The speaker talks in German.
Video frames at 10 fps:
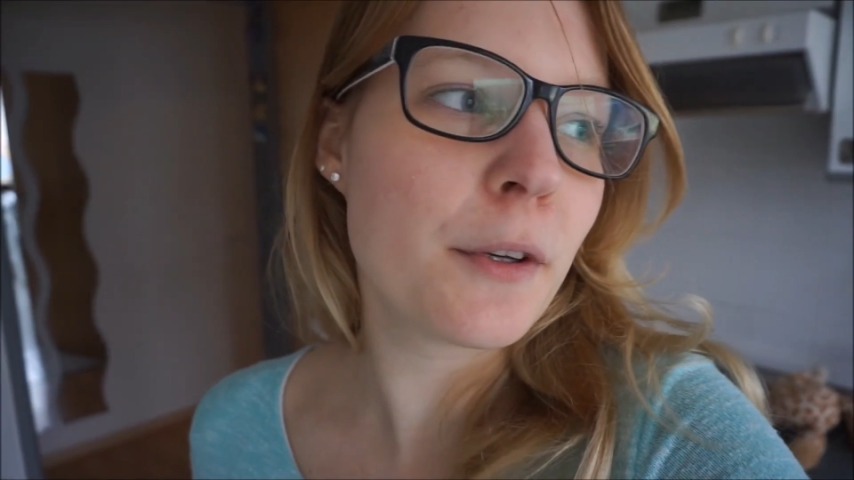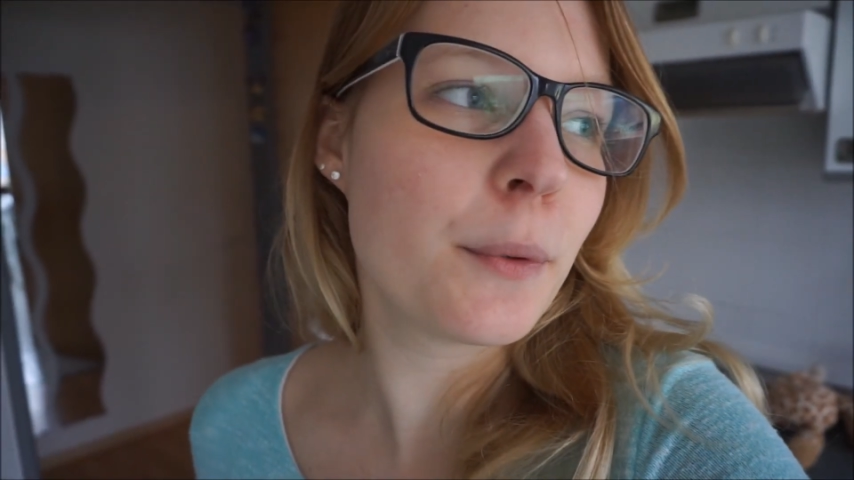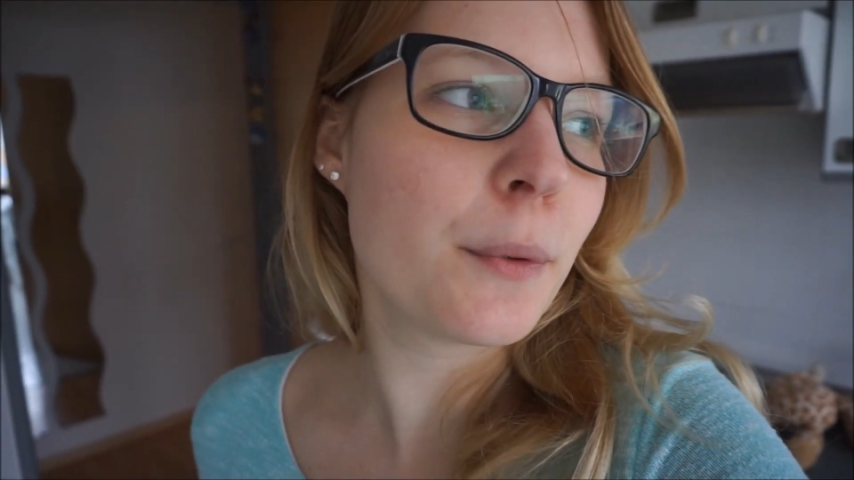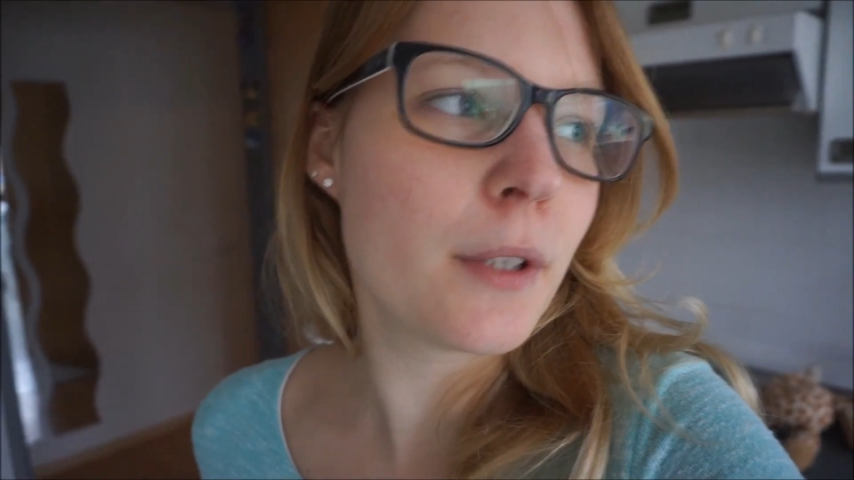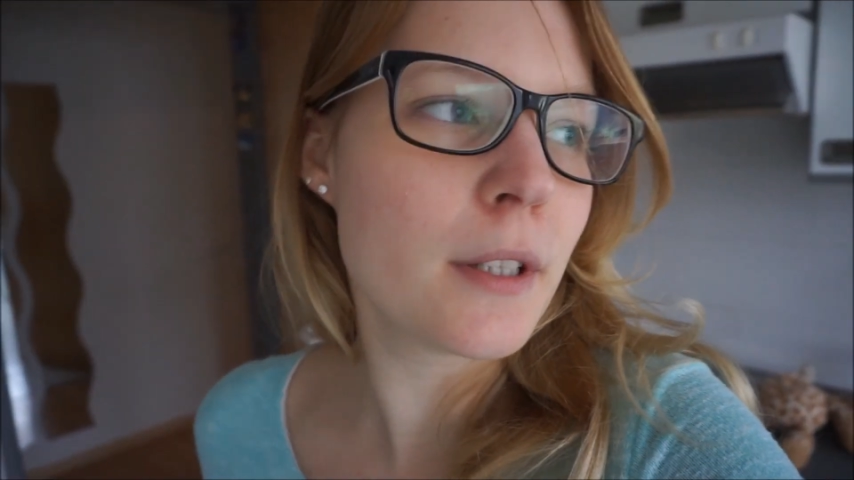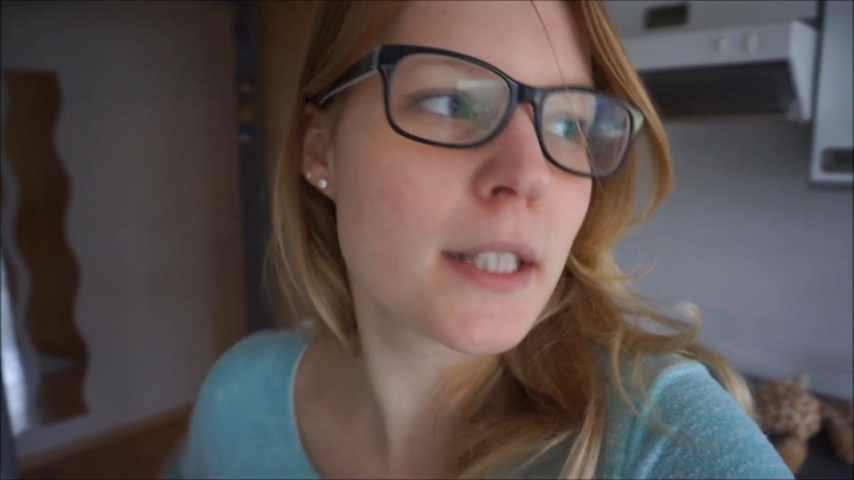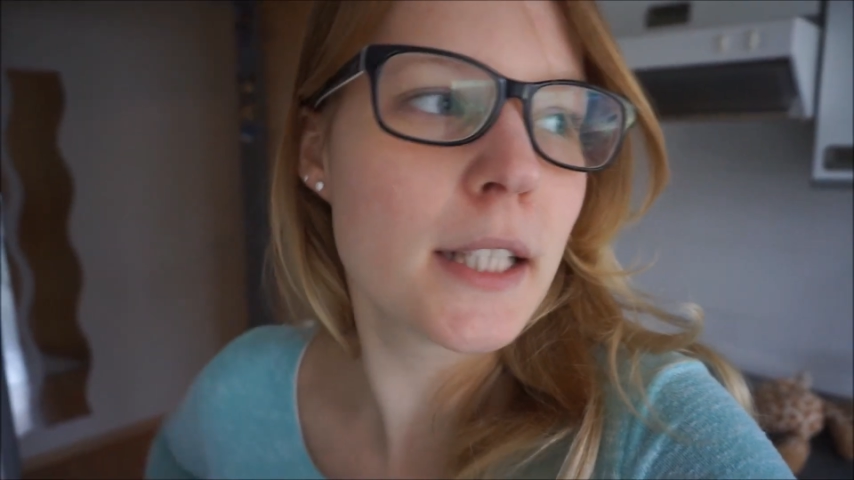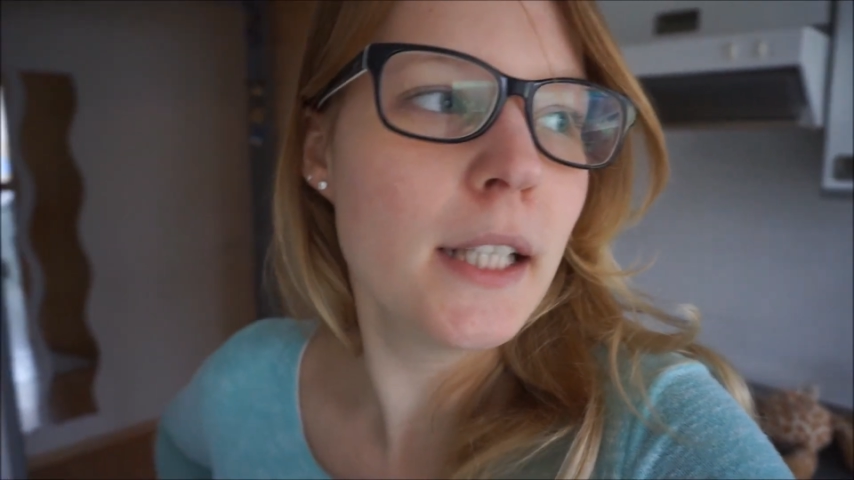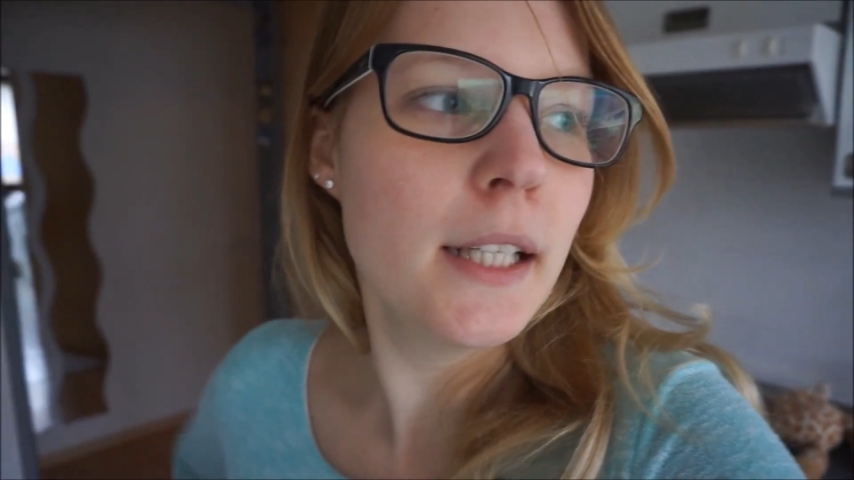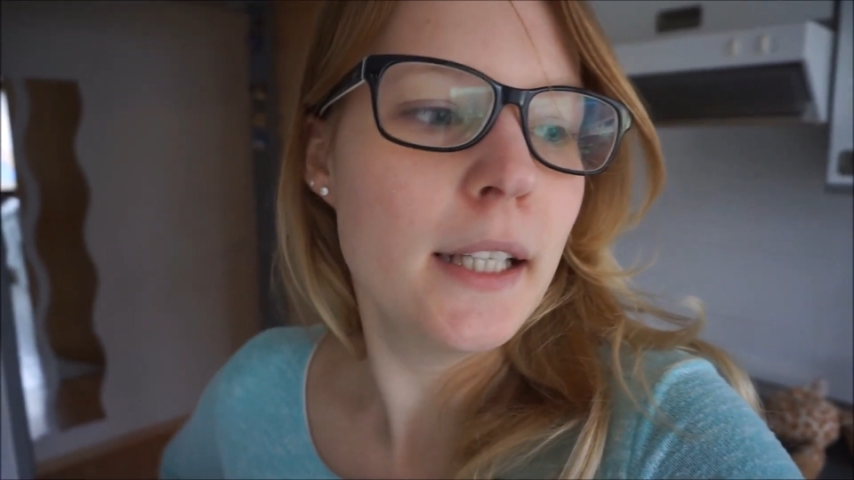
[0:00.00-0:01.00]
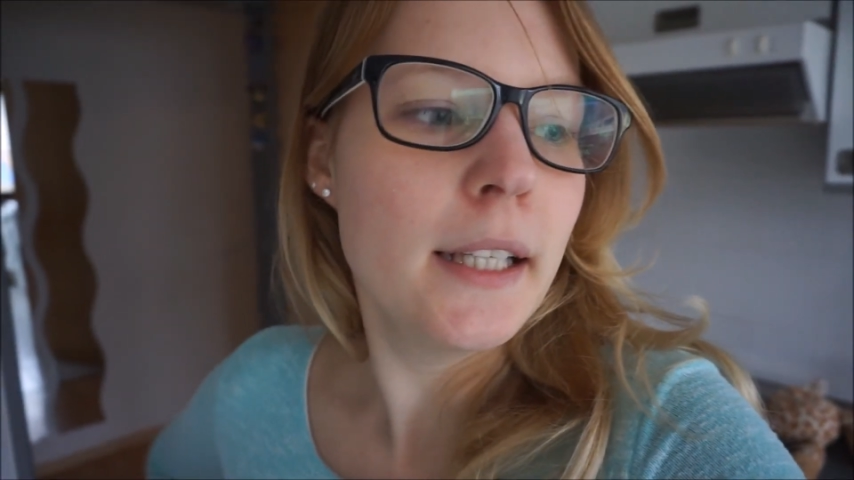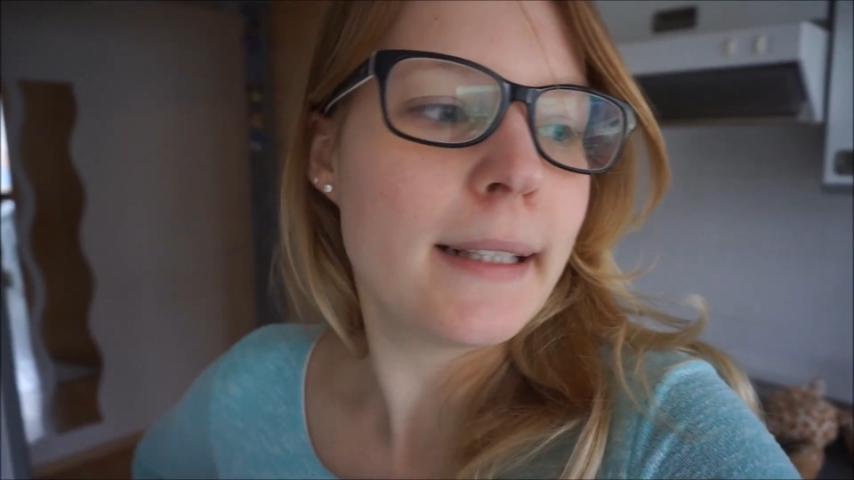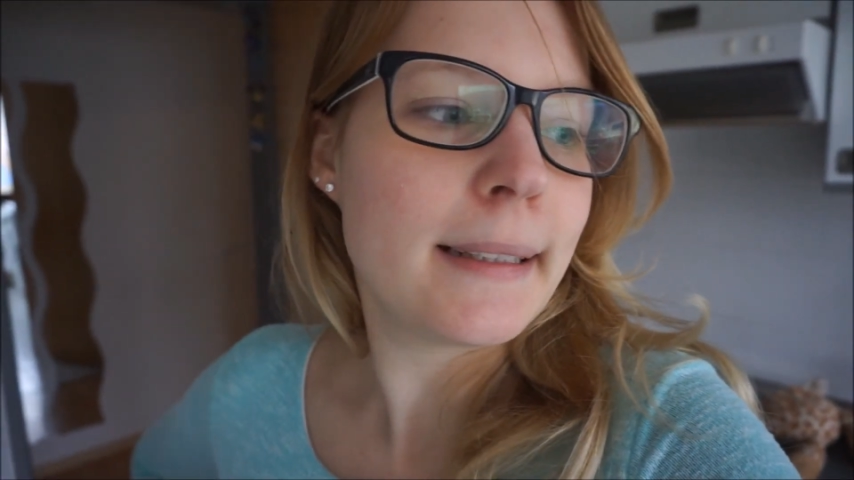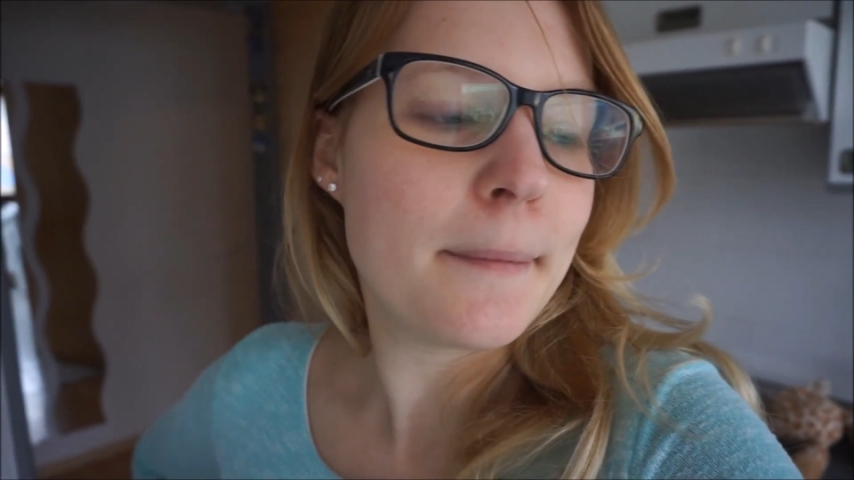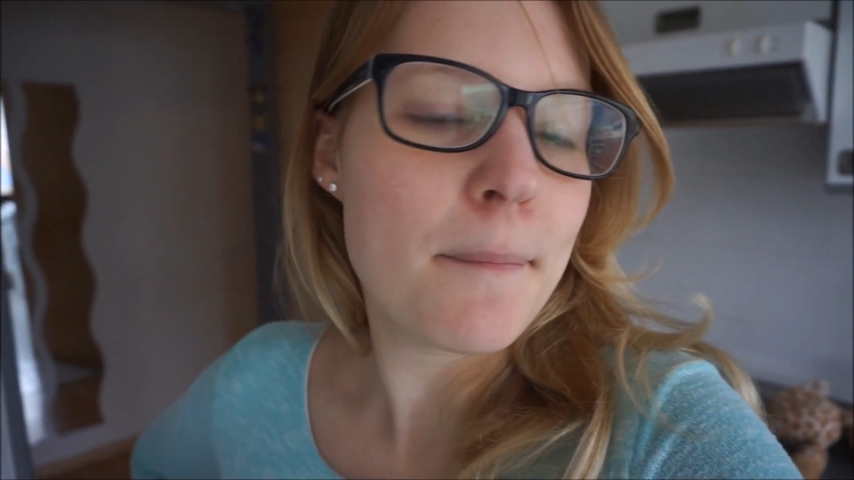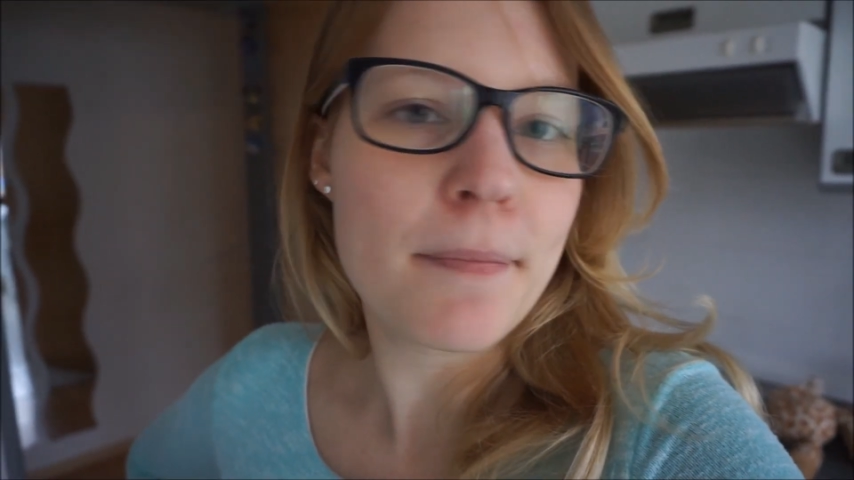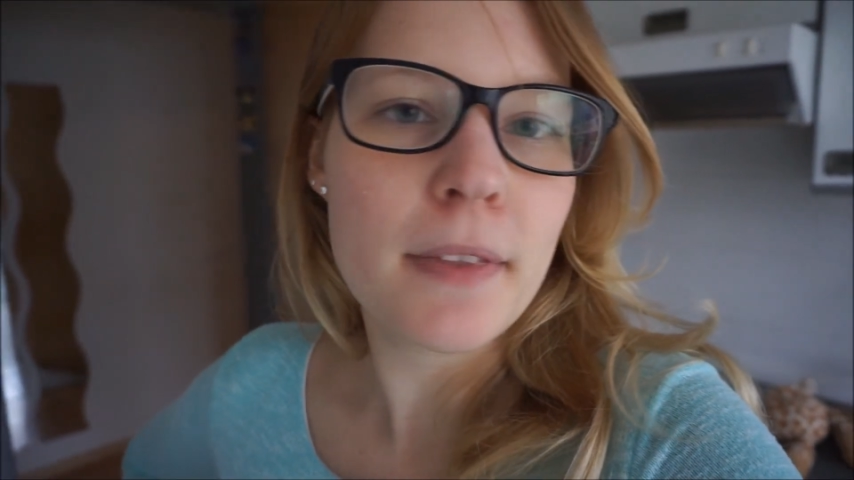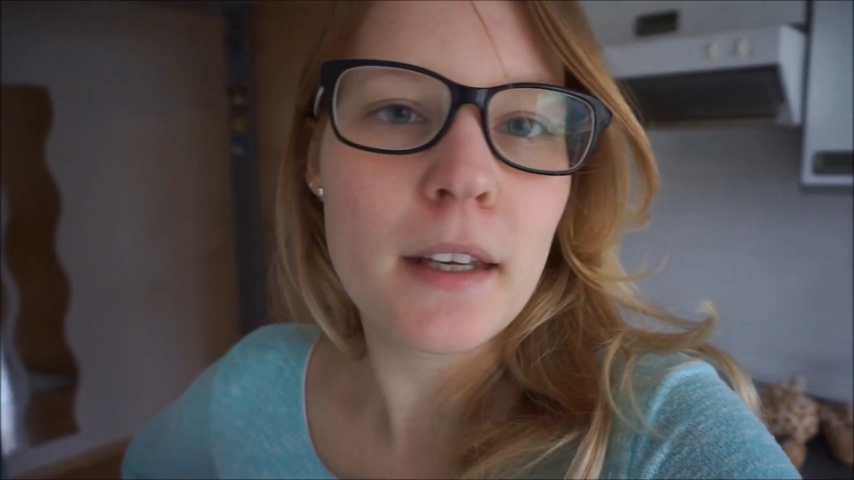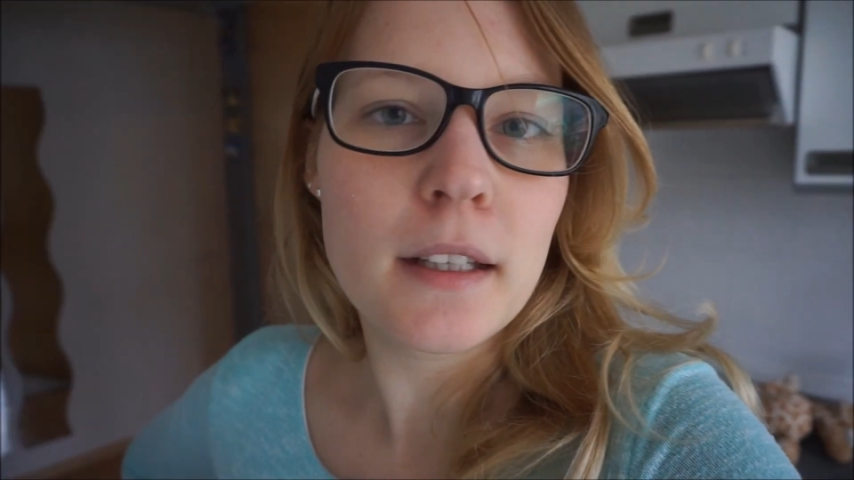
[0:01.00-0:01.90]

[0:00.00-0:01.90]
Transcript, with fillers: und ähm,